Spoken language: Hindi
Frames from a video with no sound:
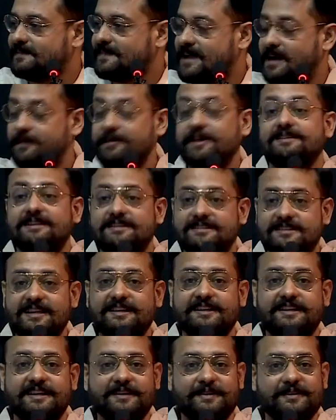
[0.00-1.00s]
अब एक
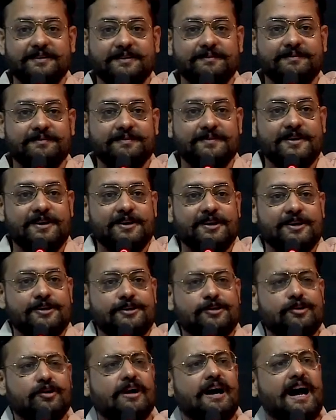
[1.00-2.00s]
सज्जन थे
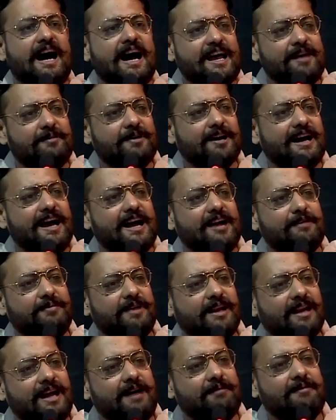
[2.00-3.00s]
जो गाहे बगाहे
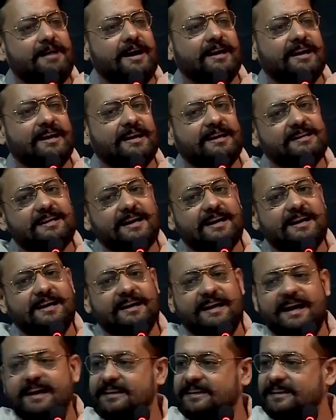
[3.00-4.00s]
बिना मांगे गीता का
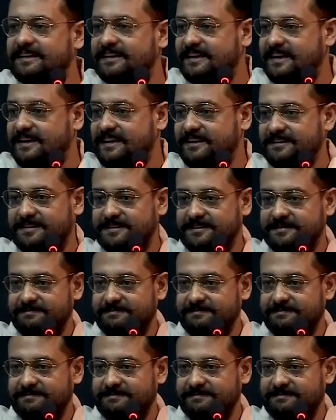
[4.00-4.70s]
ज्ञान दिए जा रहे थे